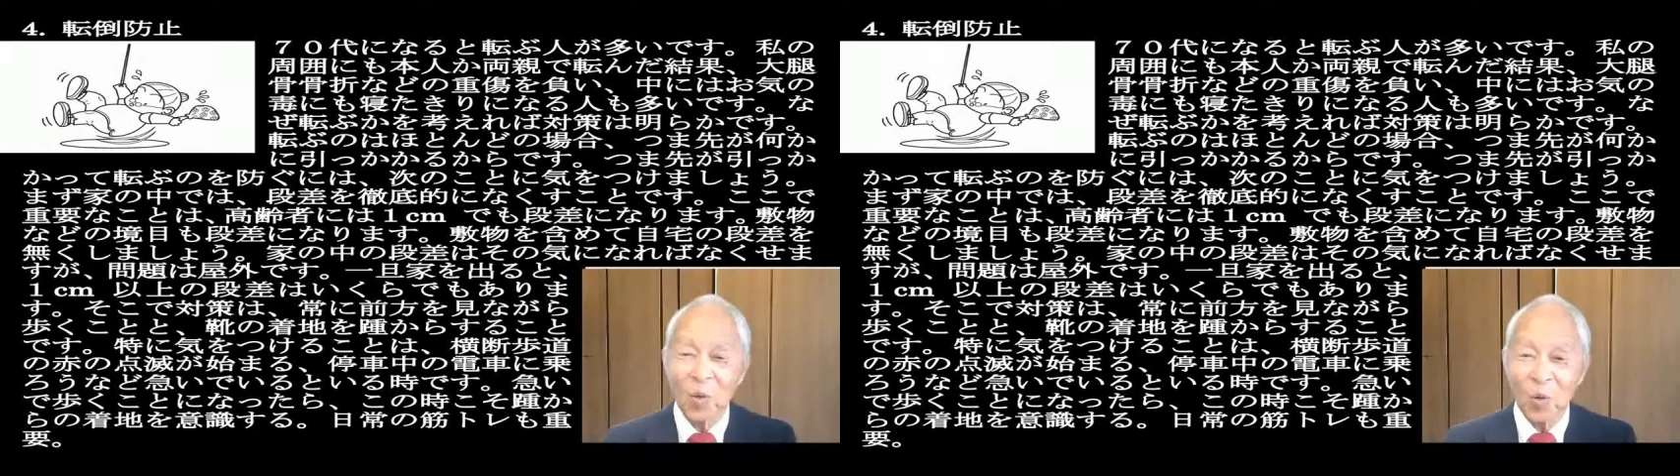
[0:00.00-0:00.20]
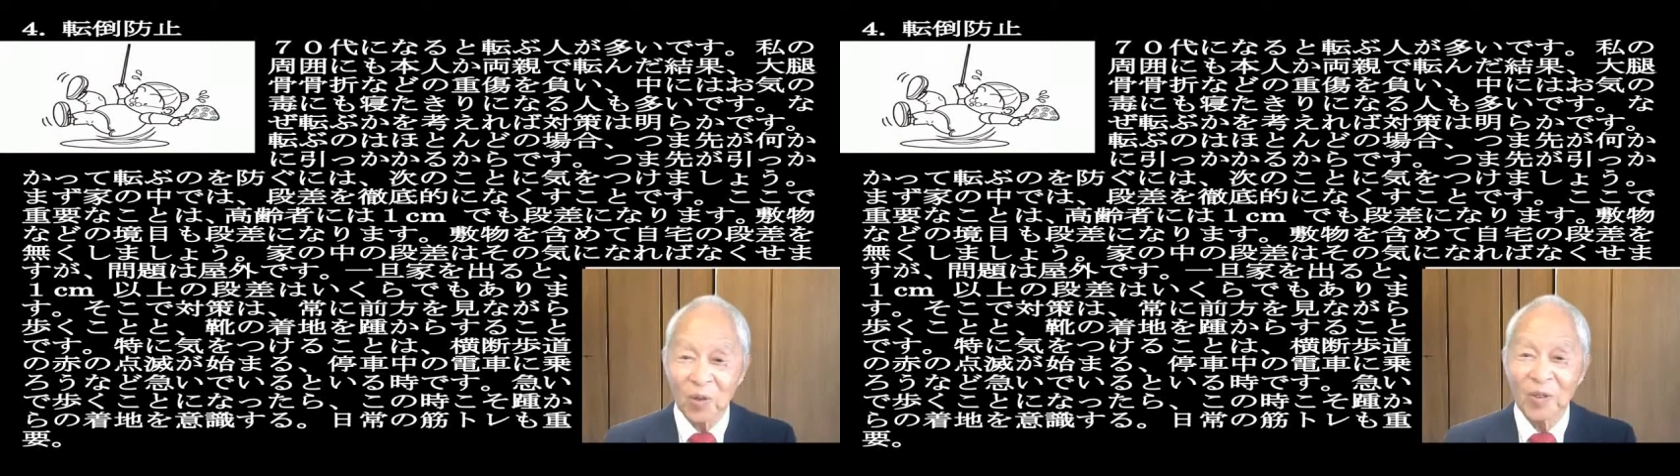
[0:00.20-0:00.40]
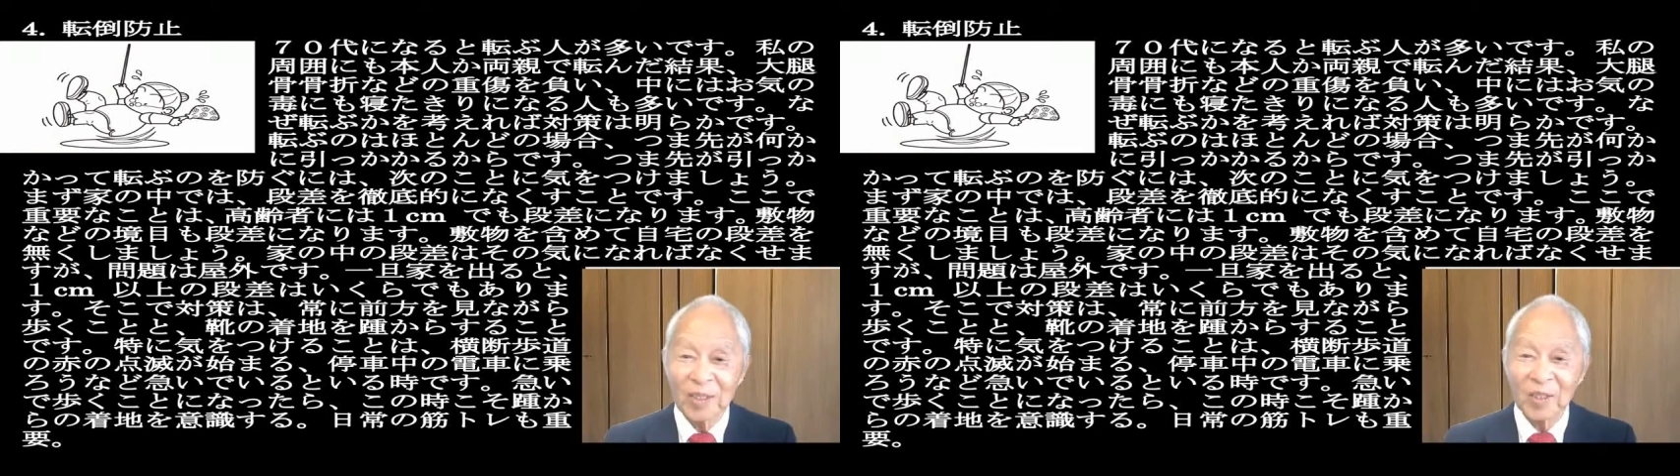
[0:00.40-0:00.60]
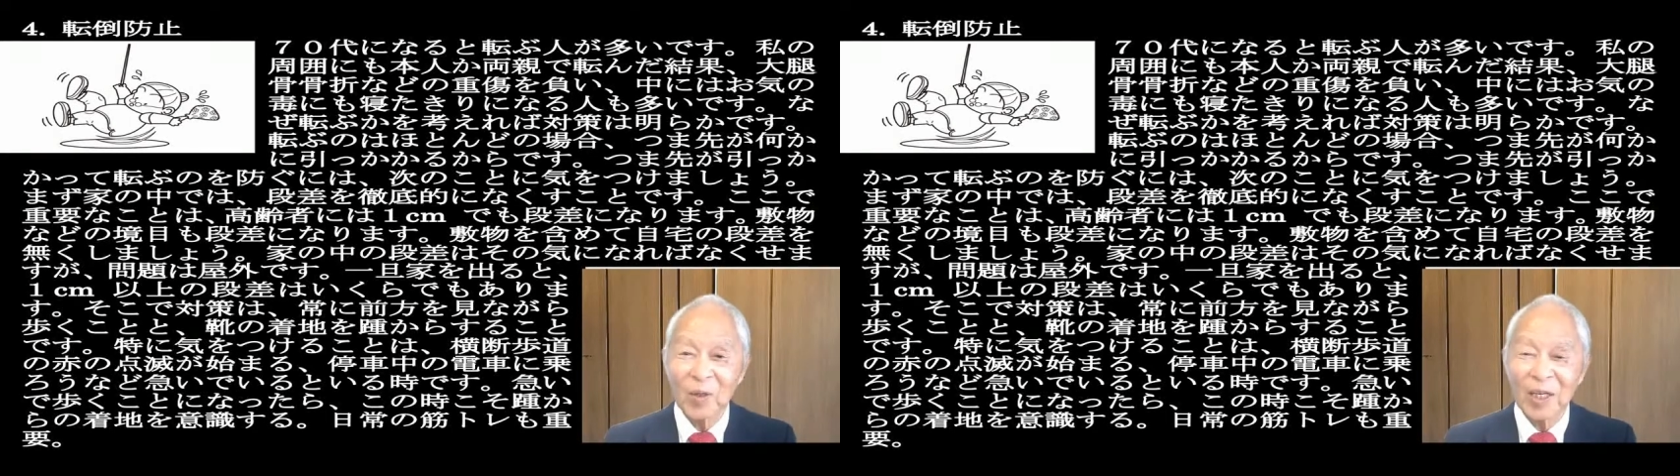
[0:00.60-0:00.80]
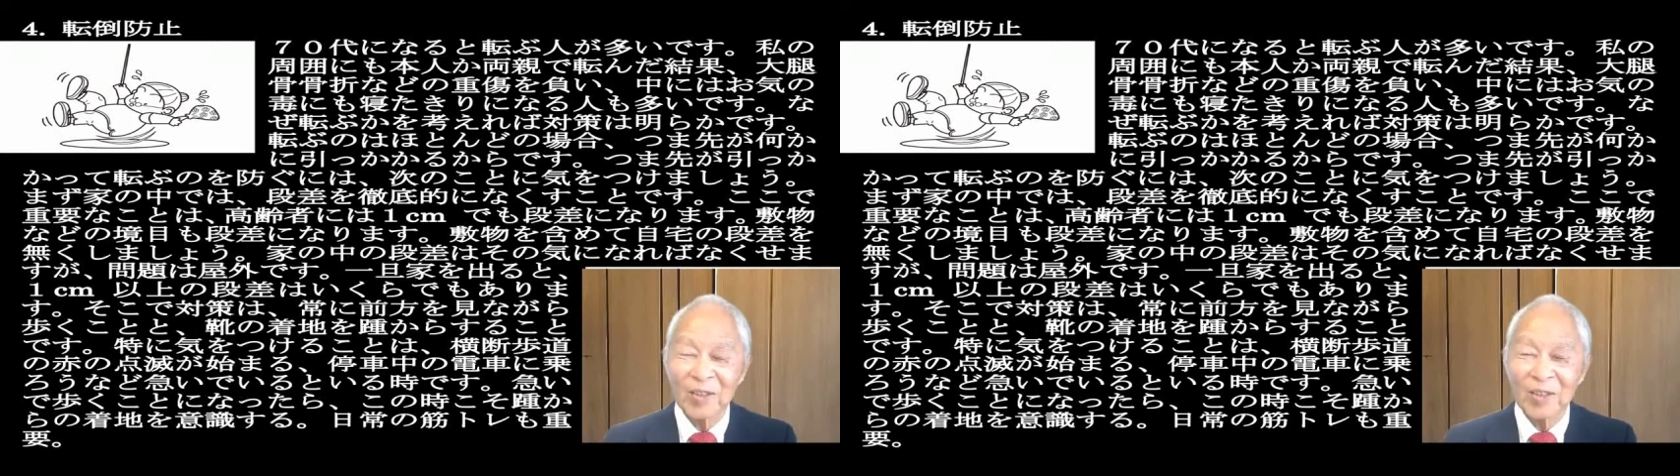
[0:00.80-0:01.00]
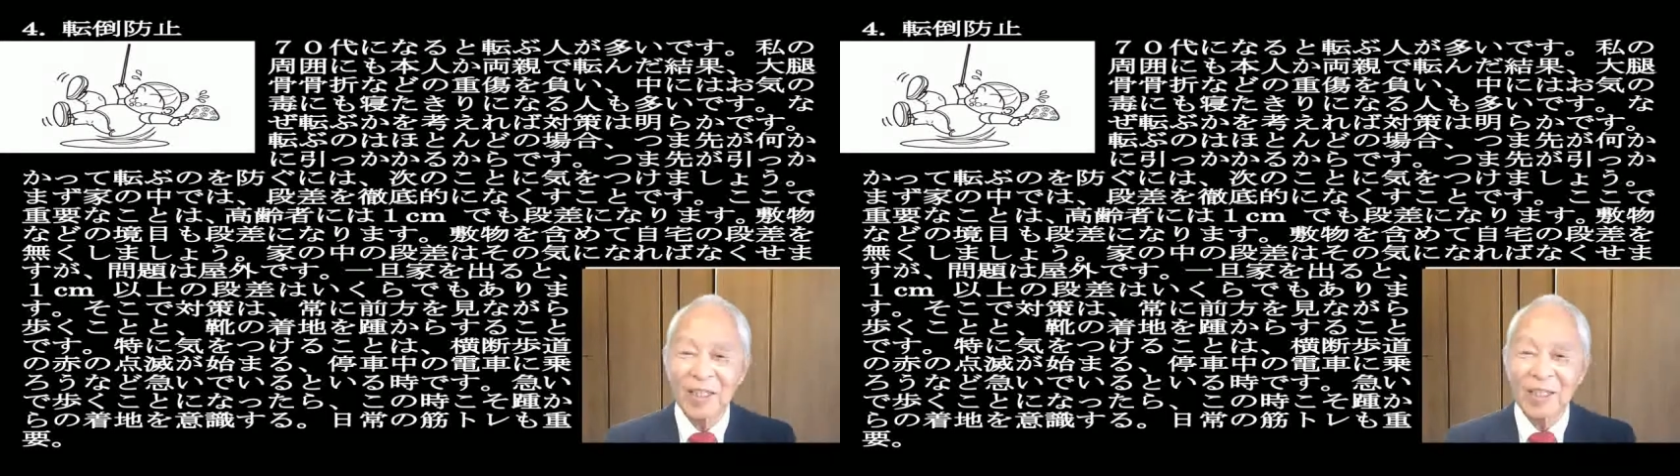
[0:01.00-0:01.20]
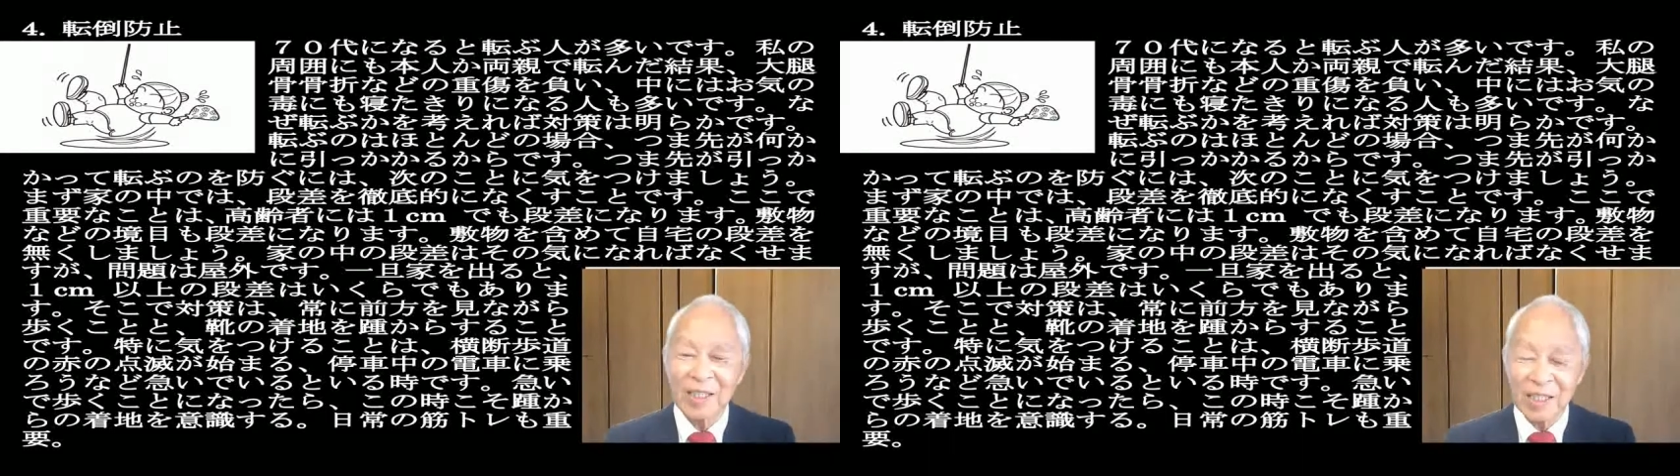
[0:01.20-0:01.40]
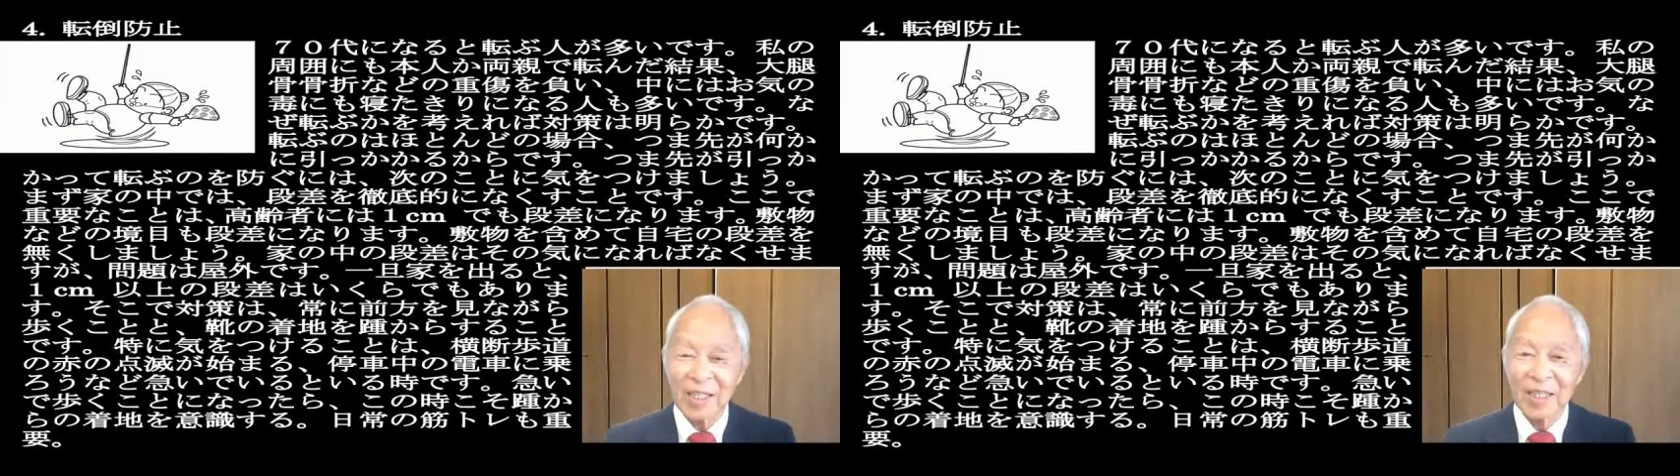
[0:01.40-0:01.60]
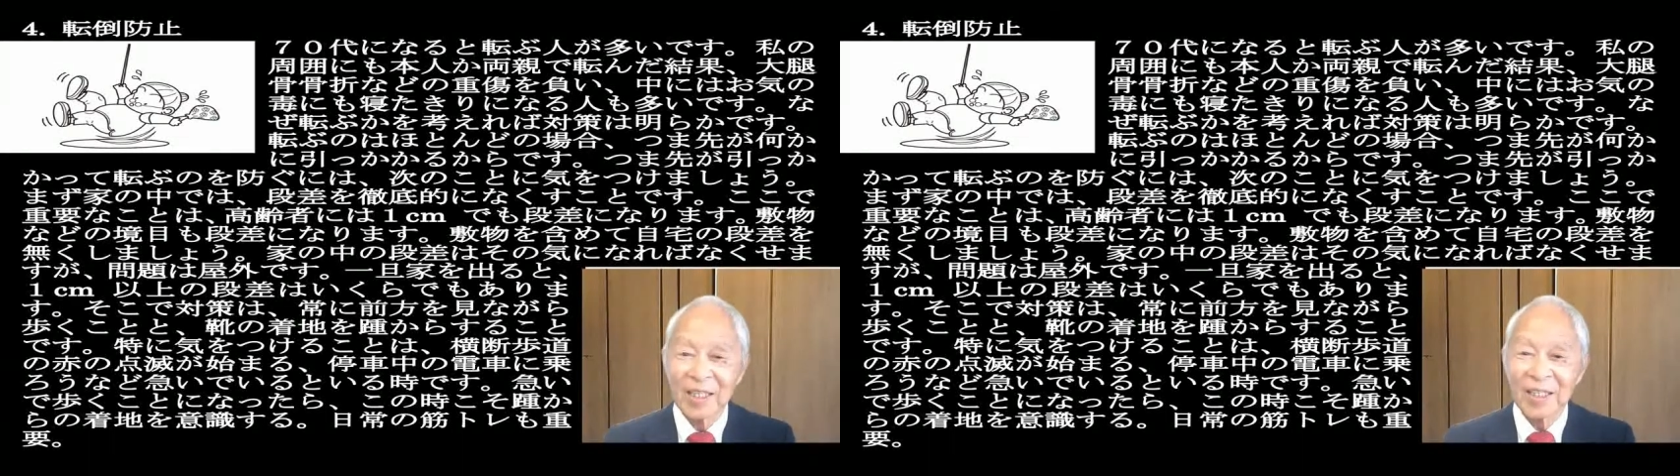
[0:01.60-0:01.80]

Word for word: 本とかぐらいでで、